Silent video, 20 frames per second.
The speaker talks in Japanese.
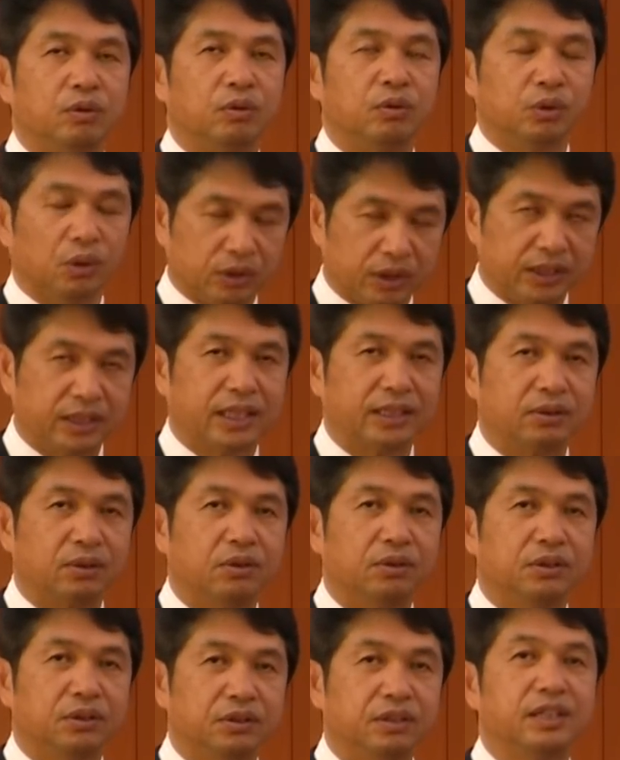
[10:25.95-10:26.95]
を取っていきたいと
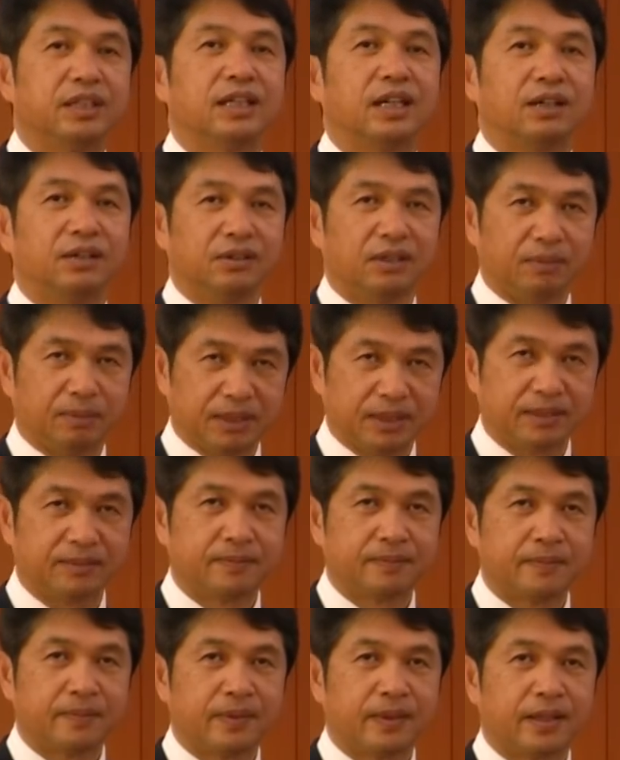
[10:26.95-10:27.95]
いうふうに考えておりま
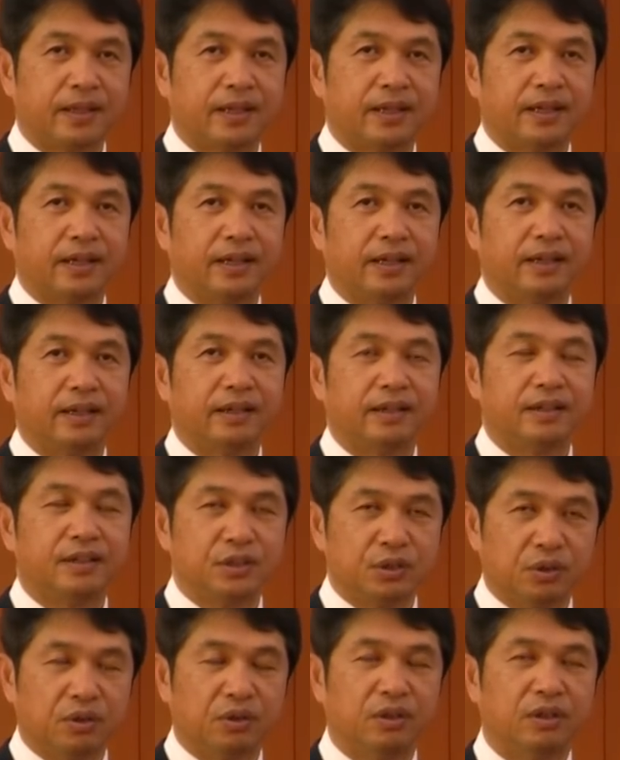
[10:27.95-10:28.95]
す
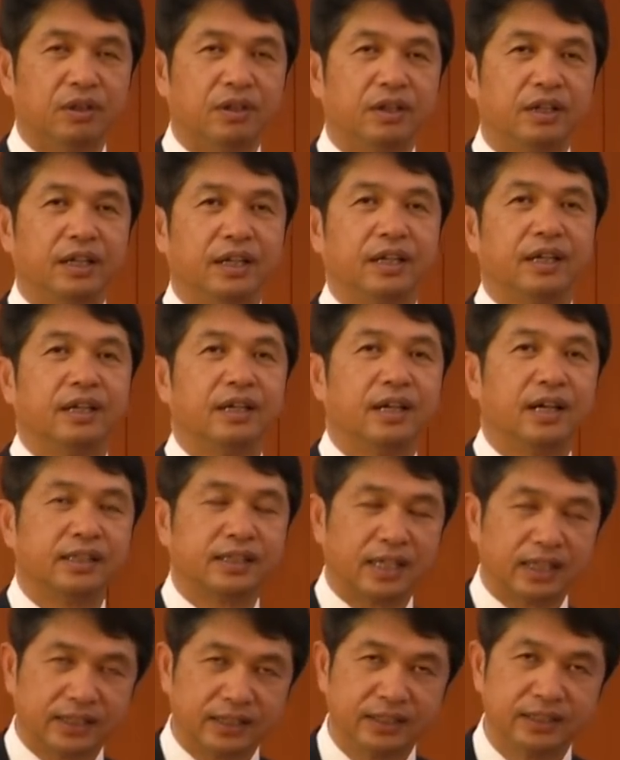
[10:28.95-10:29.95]
以上え
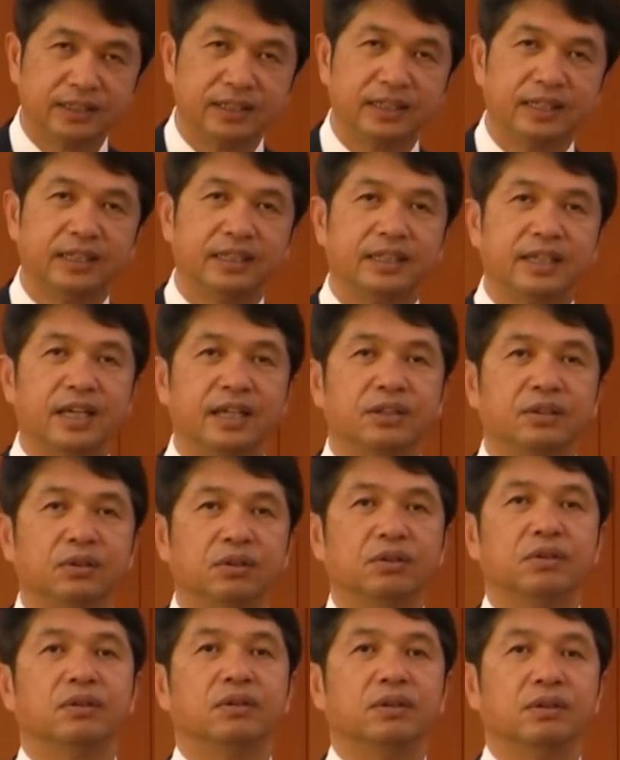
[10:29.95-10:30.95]
新しい県
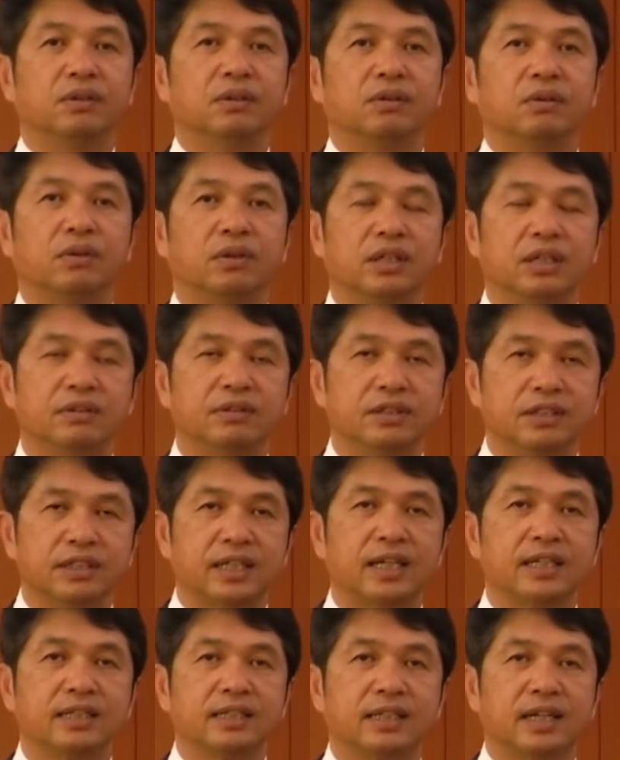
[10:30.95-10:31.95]
のコロナウイルス
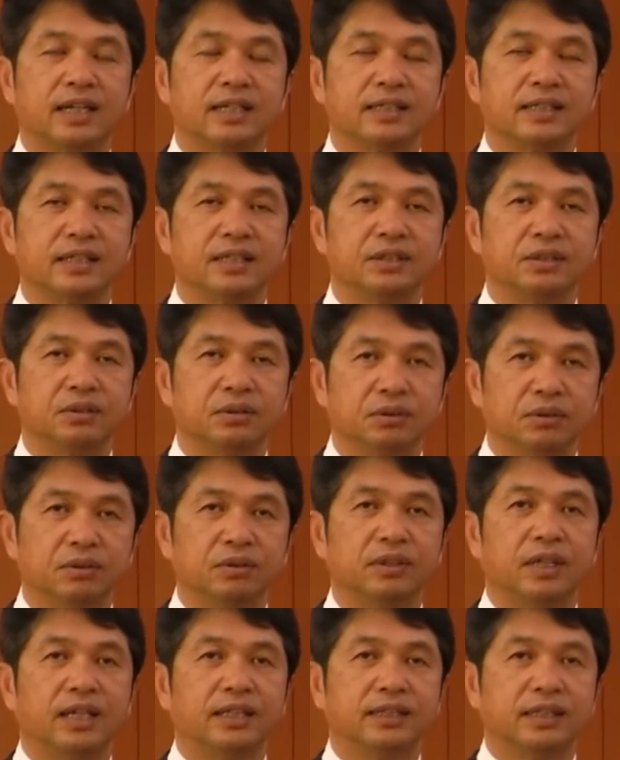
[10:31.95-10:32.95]
感染症
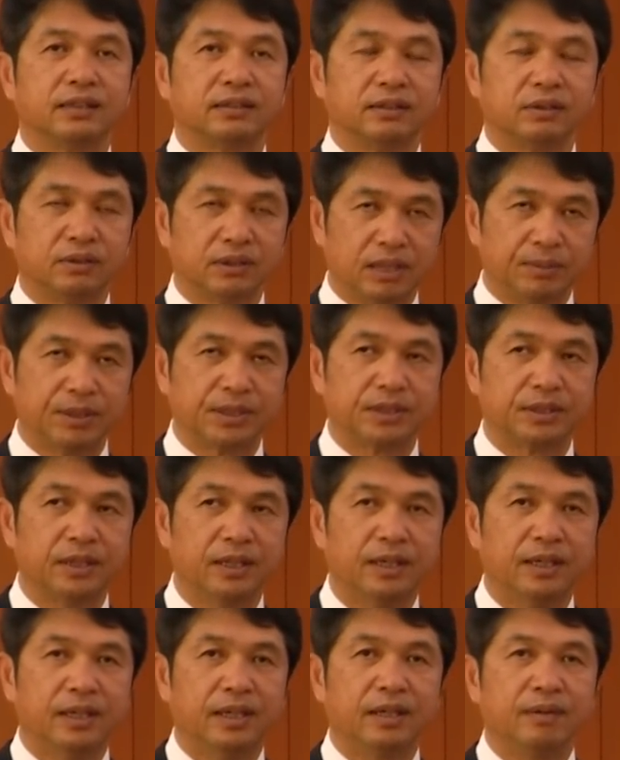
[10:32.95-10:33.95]
の対策でございます
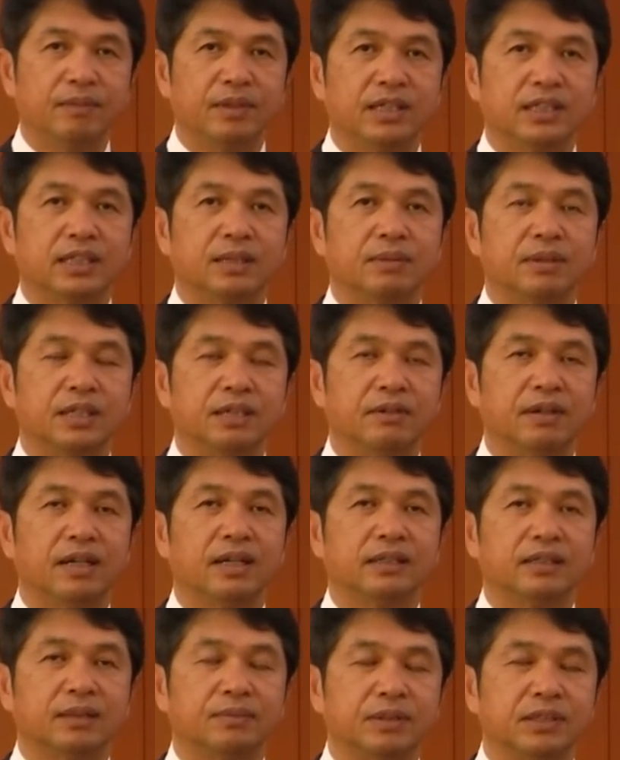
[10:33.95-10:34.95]
皆様に
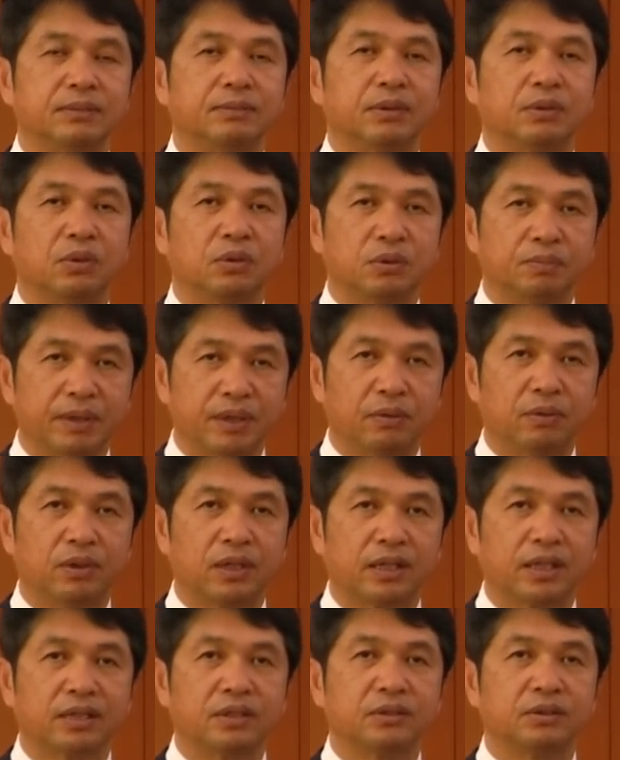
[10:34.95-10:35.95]
はさまざまご不便をお
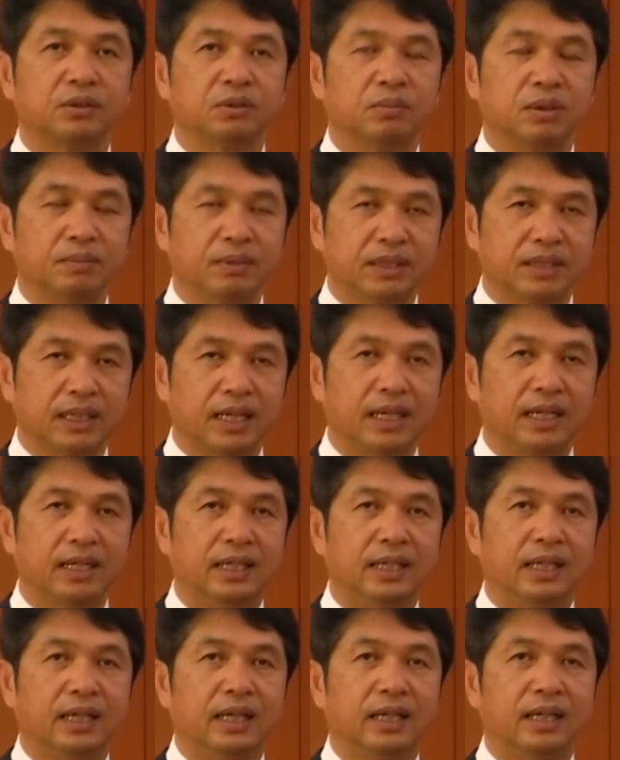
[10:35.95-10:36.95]
かけすると思いますが
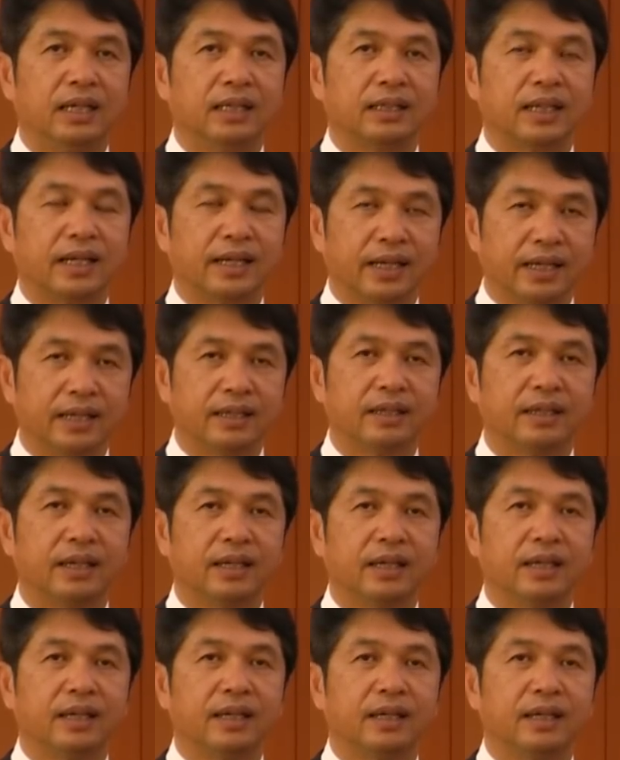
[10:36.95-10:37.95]
あ大変
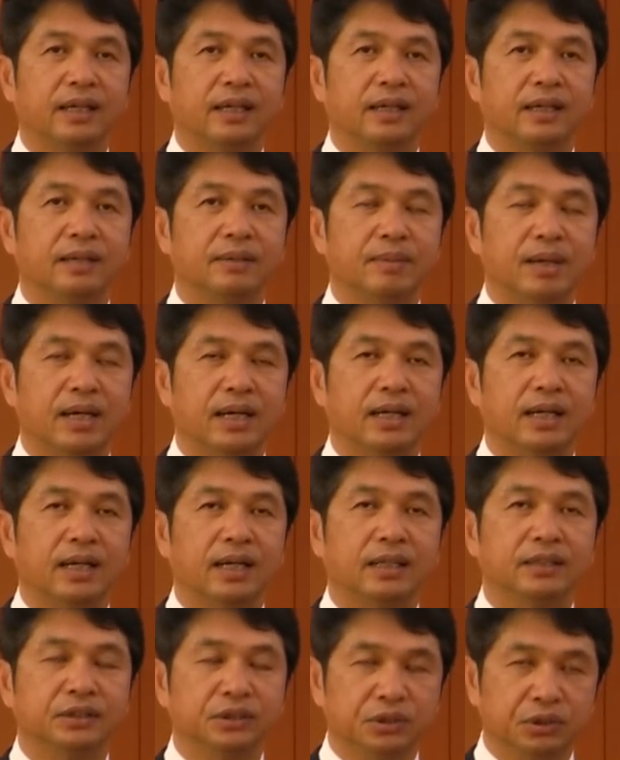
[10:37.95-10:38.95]
え
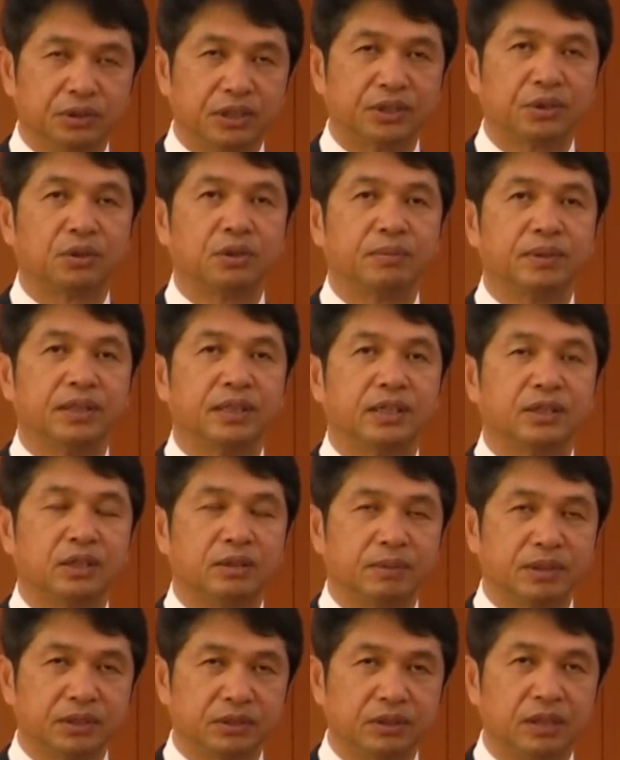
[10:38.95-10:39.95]
今重要な局面になって
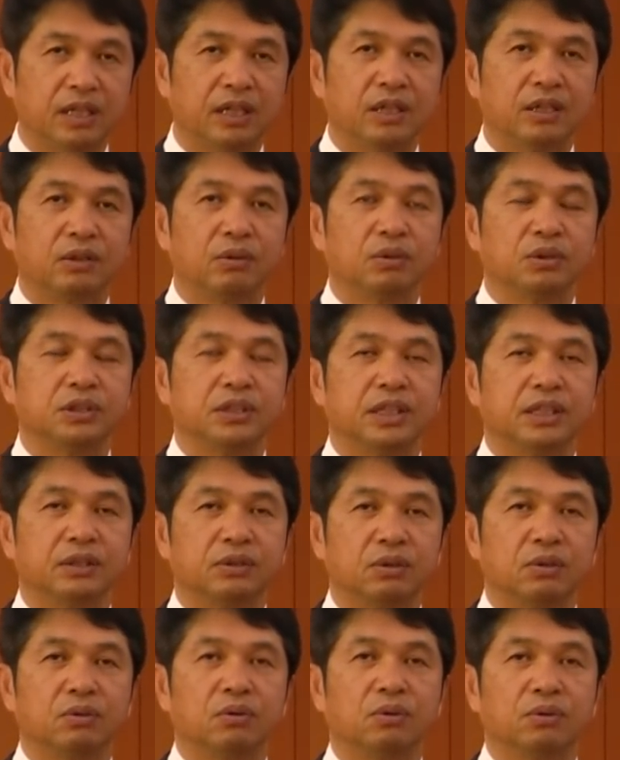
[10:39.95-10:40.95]
おりますご支援
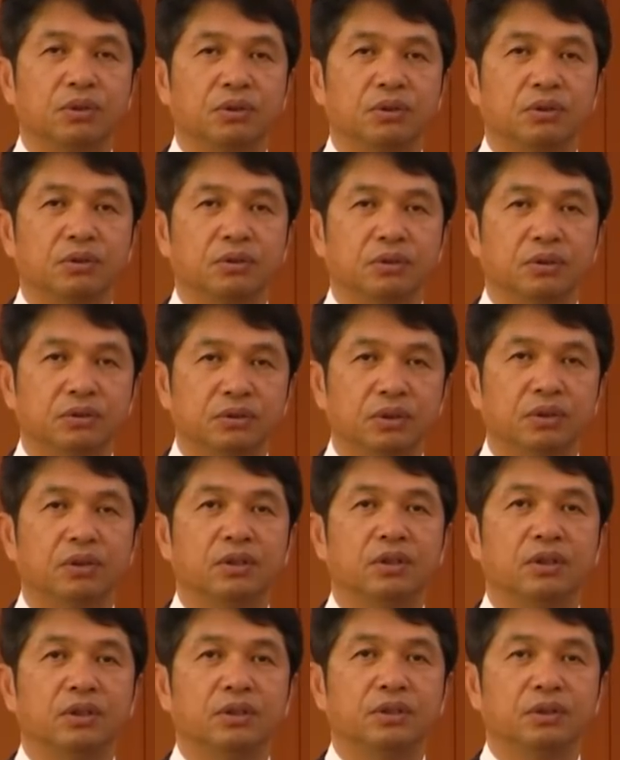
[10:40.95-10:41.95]
とご協力のほ
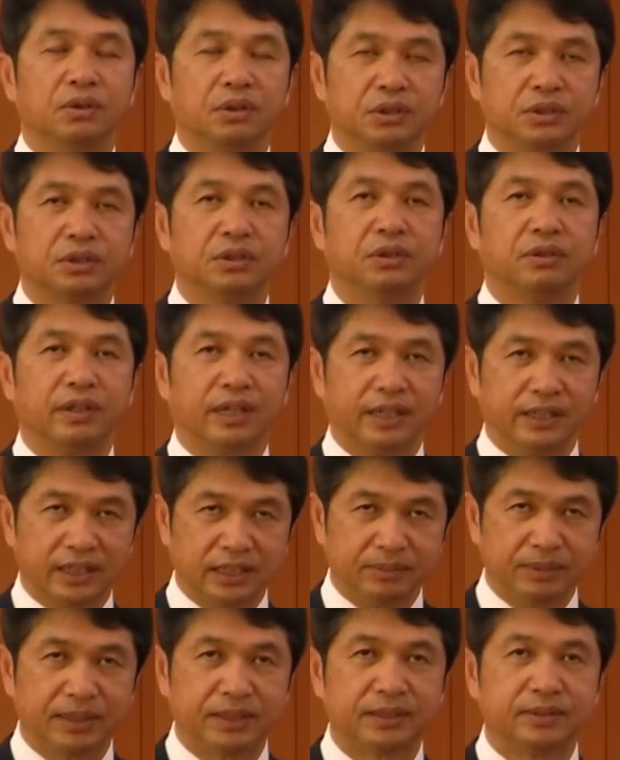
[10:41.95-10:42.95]
どよろしくお願いい
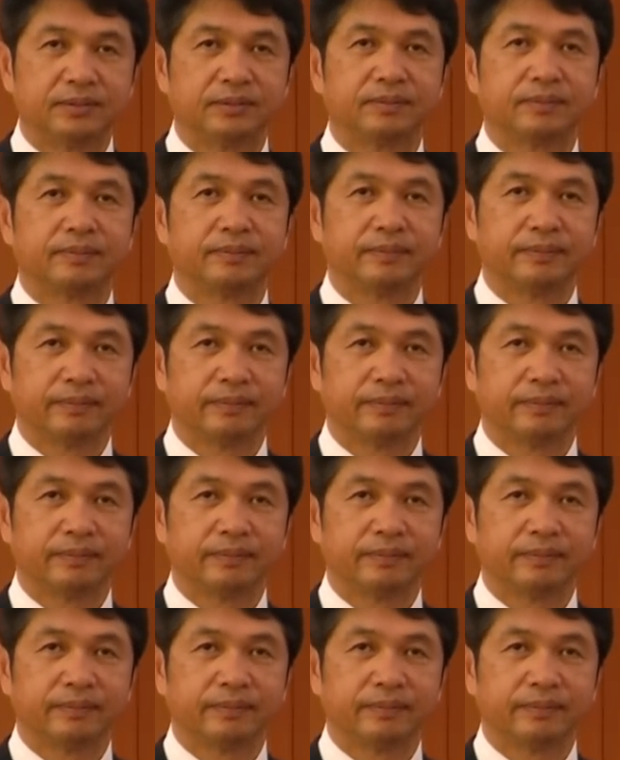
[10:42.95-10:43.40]
たします